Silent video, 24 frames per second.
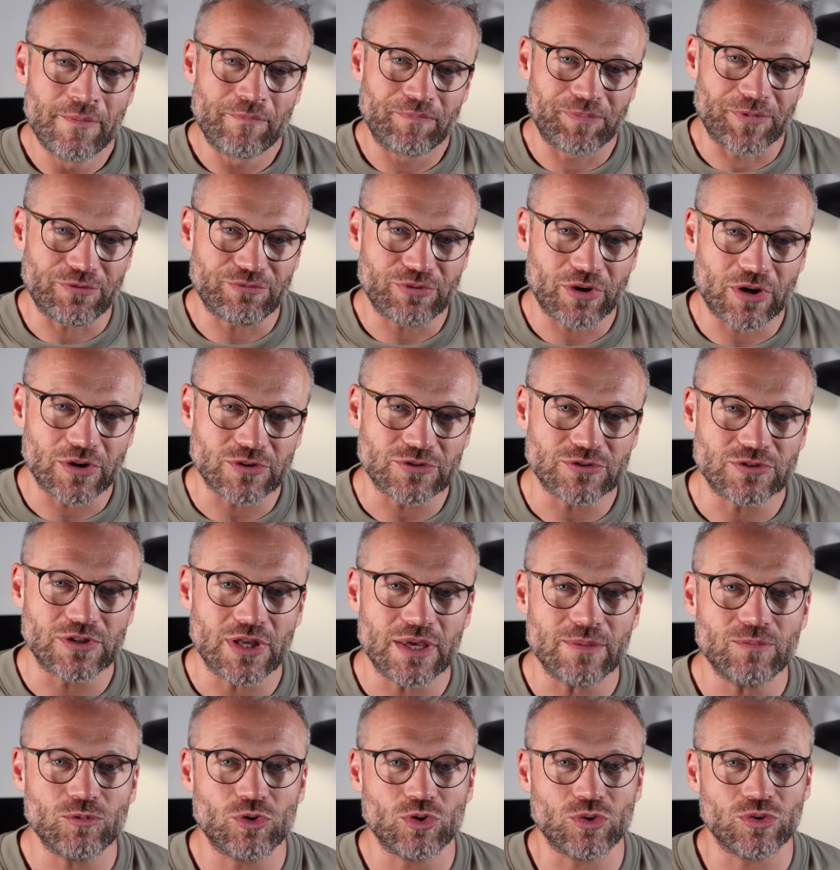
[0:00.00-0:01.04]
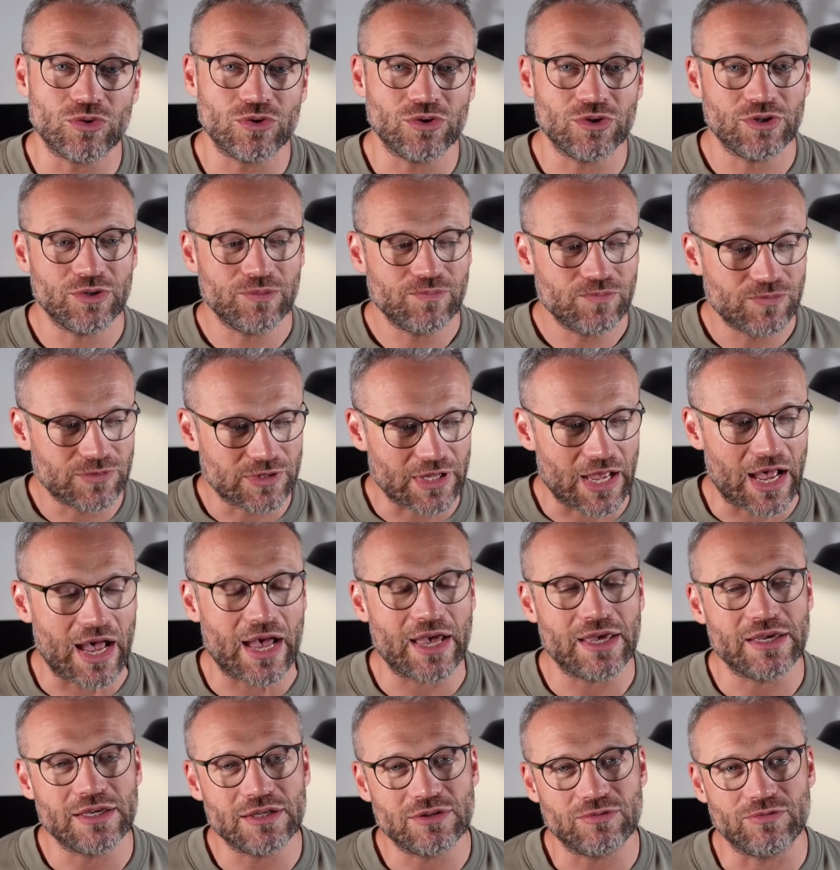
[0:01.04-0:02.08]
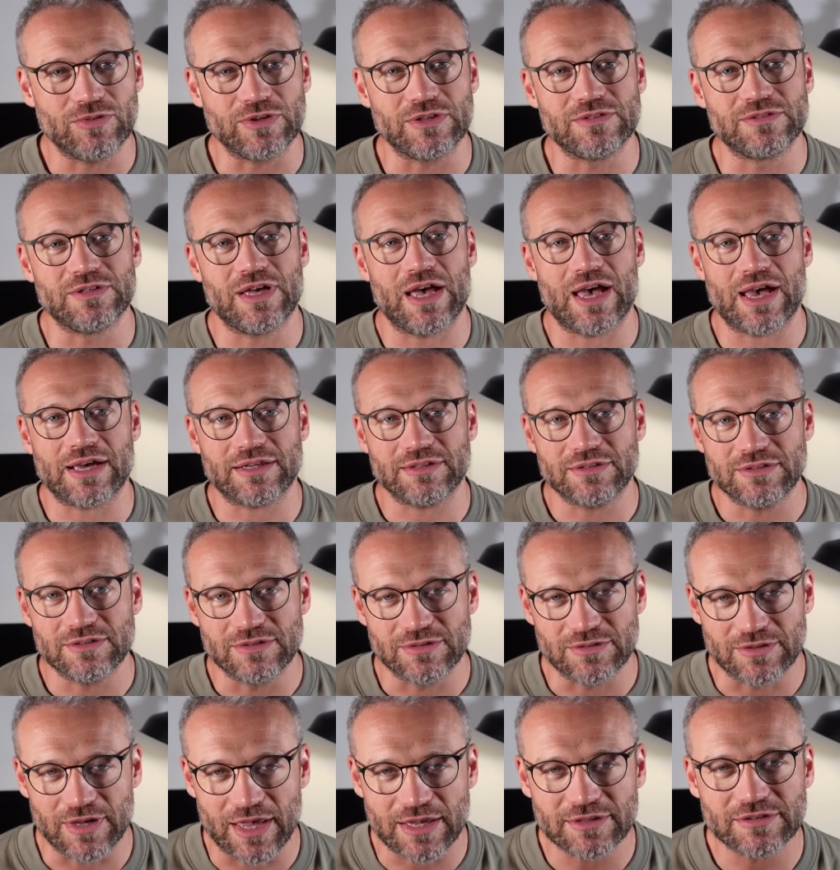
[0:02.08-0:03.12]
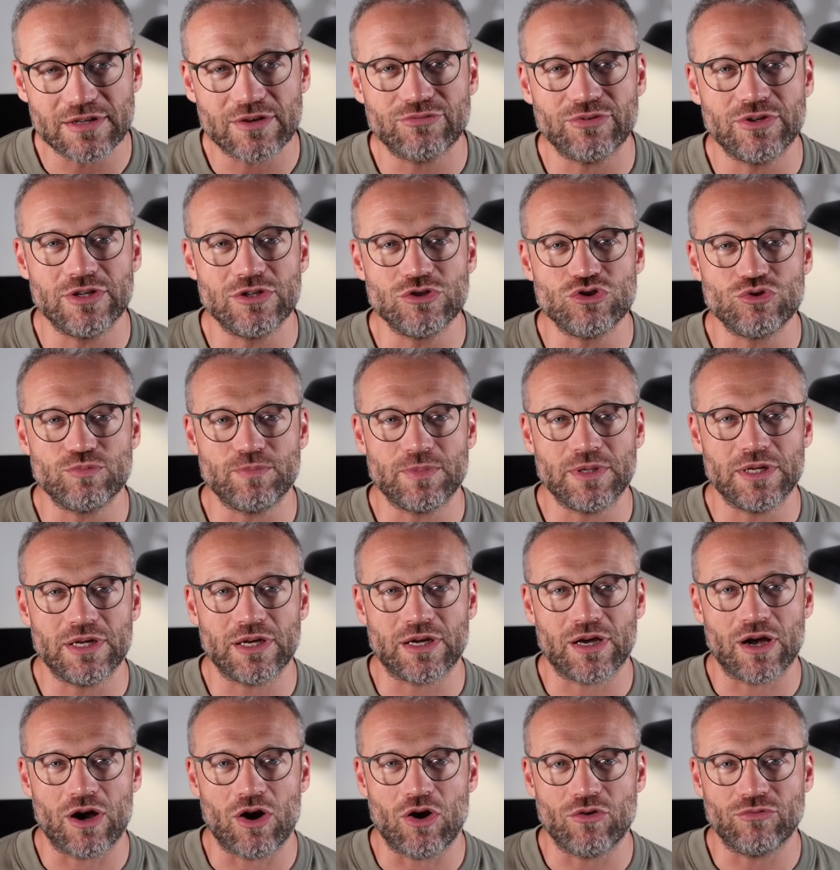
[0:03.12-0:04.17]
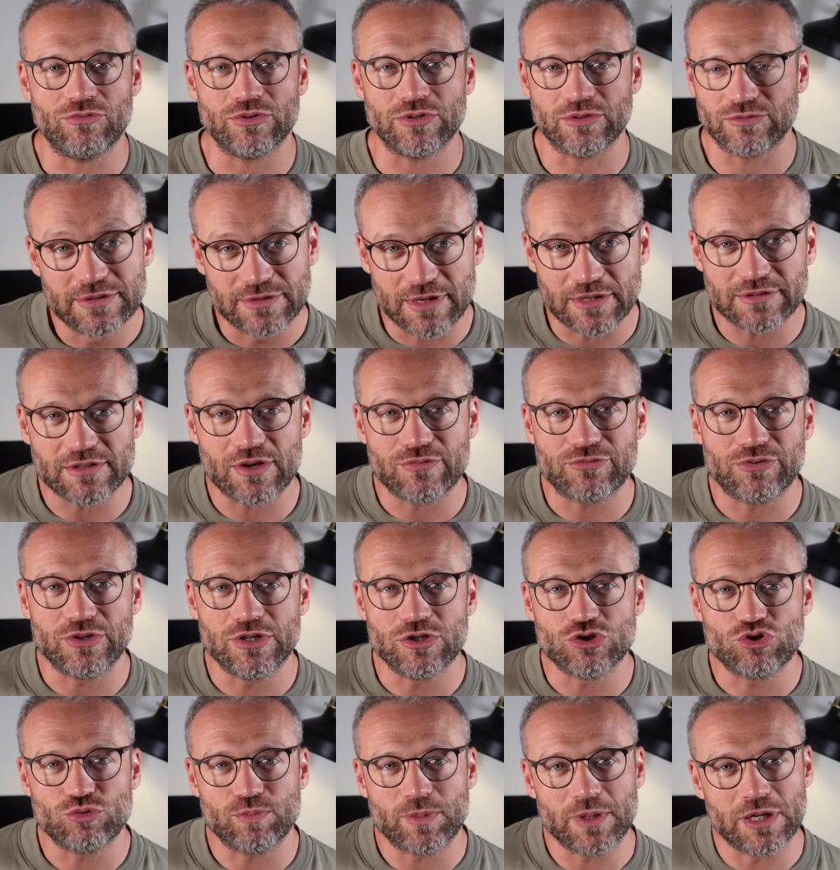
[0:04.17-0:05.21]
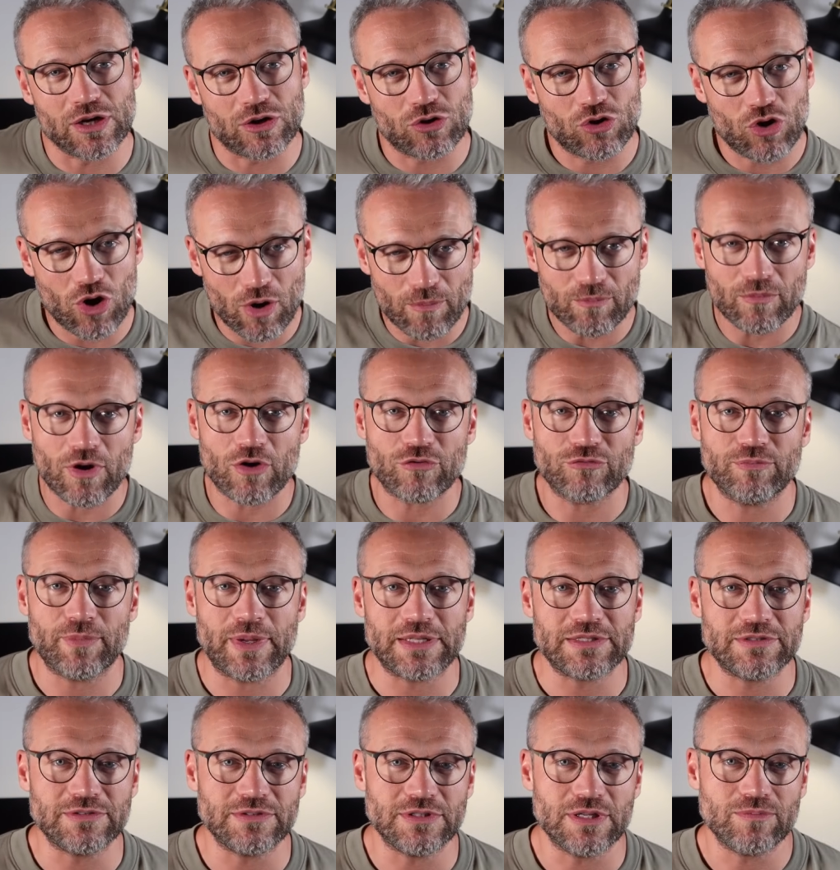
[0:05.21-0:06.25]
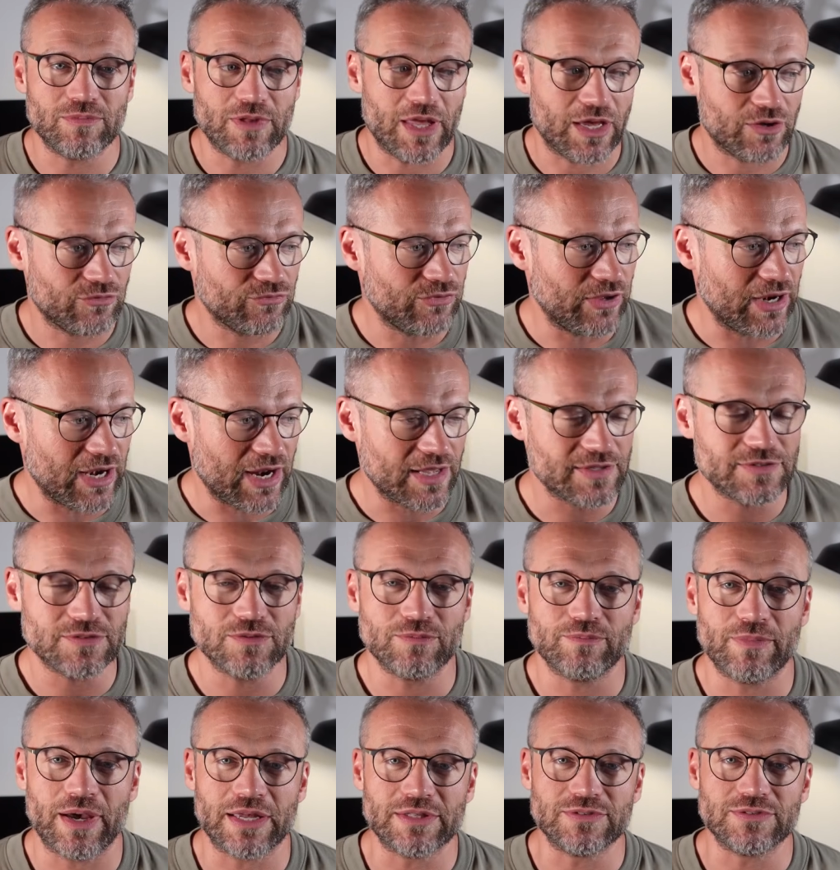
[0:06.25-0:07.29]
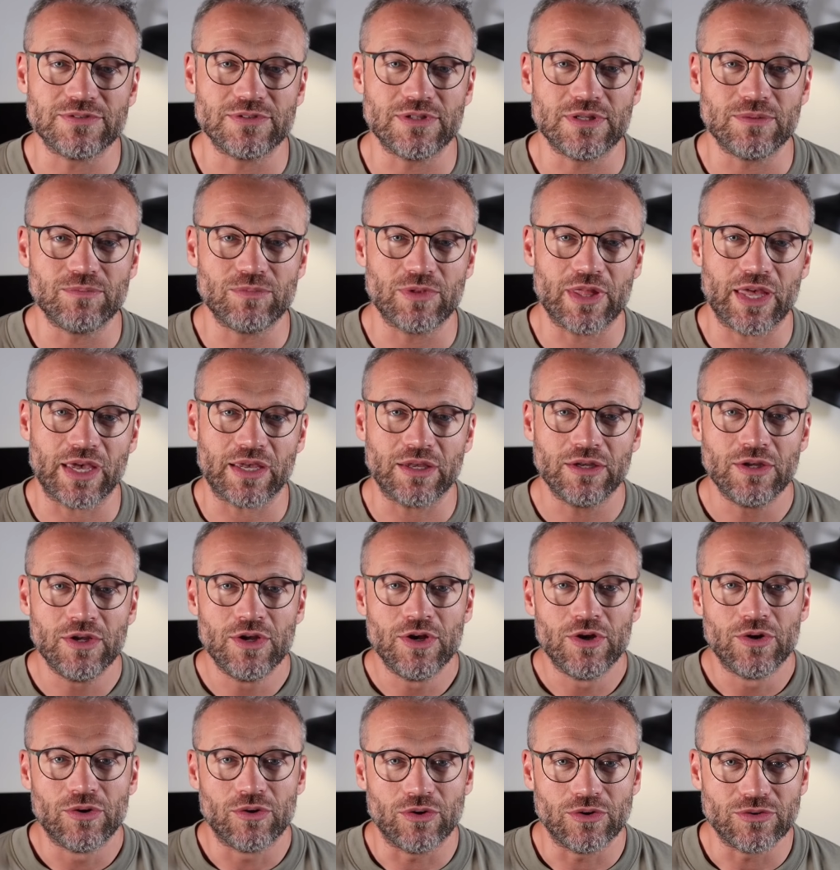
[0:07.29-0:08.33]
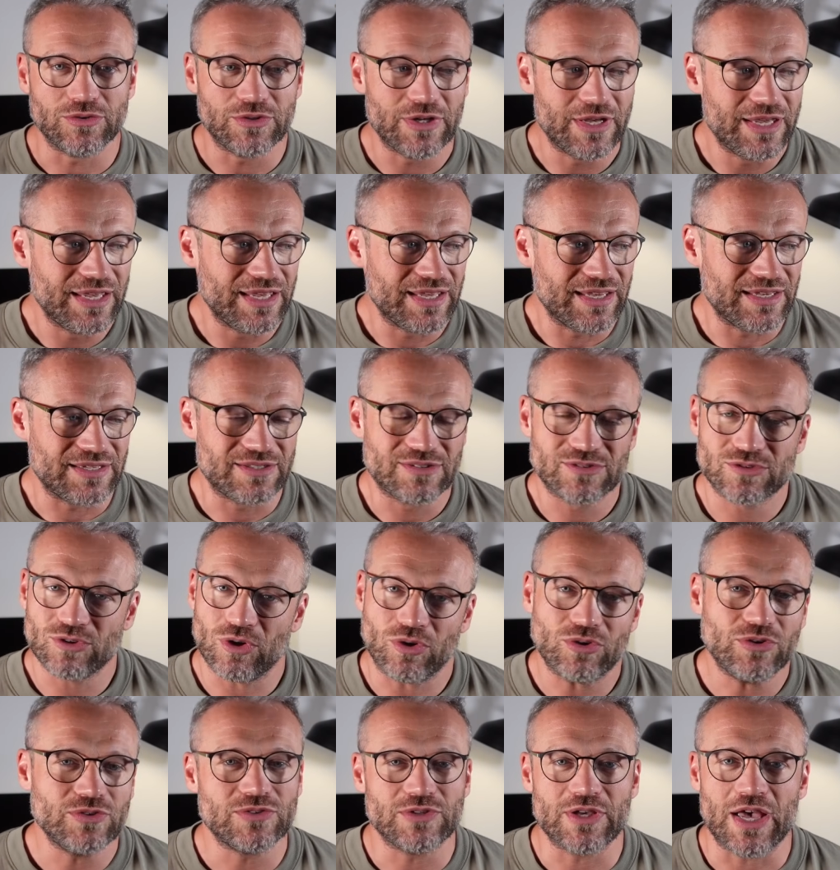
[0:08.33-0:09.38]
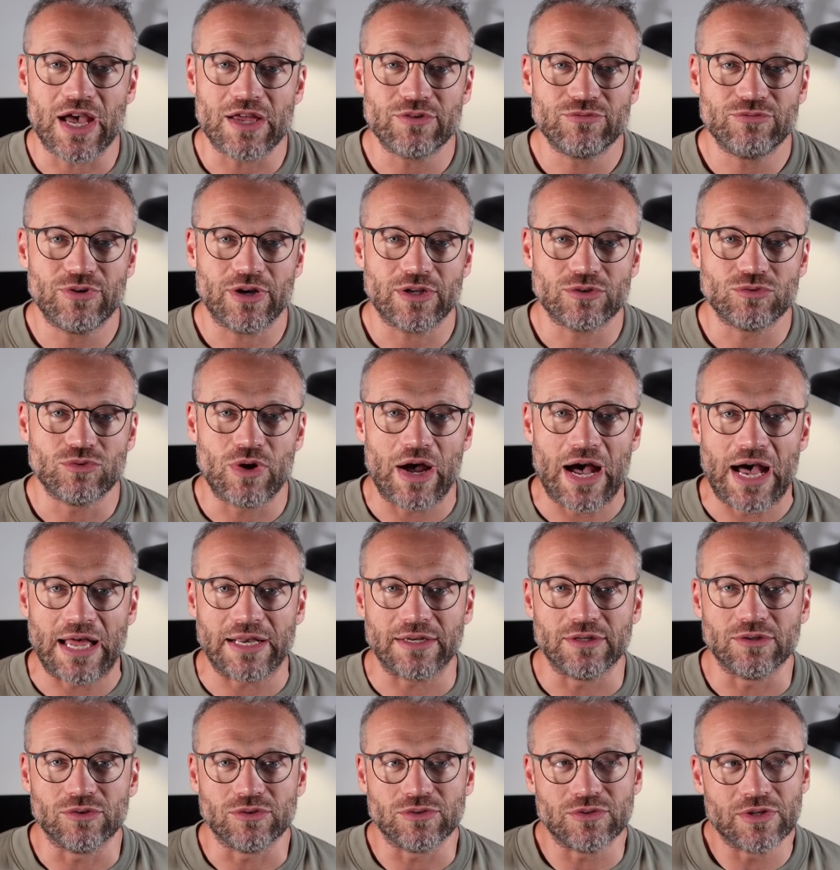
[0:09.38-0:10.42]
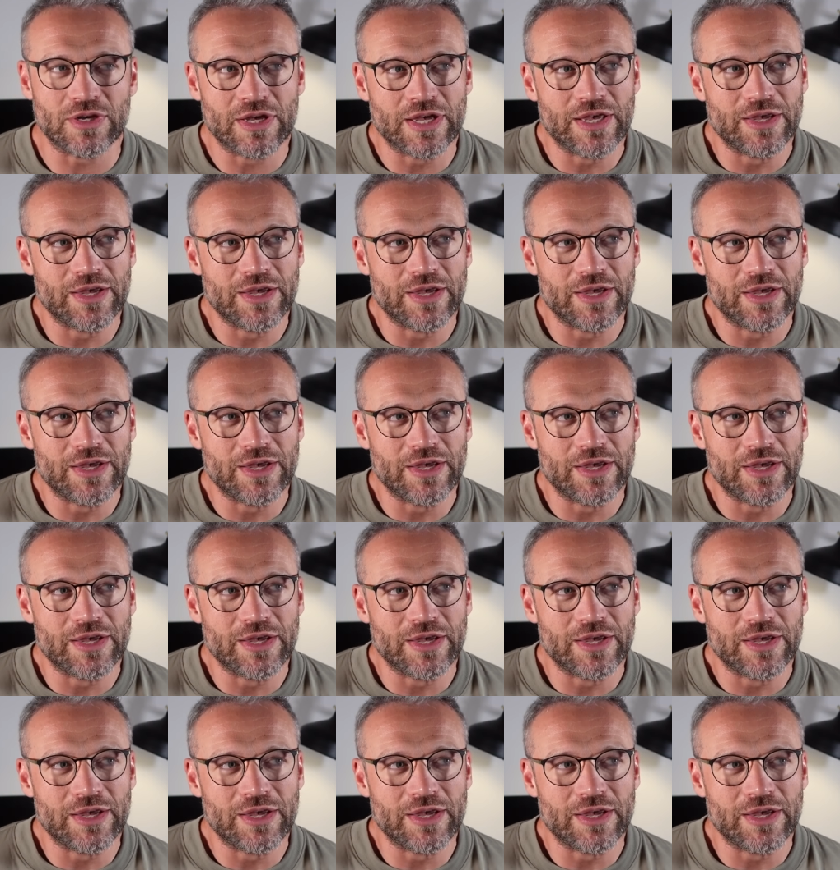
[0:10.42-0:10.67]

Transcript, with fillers: Und einfach aus dem Grunde, da ich, wie gesagt, sehr, sehr viele Spiele kaufe, sehr, sehr viele Spiele kommen auf mein Steam Deck, verlassen mein Steam Deck und ich zocke sie einfach nur an. Und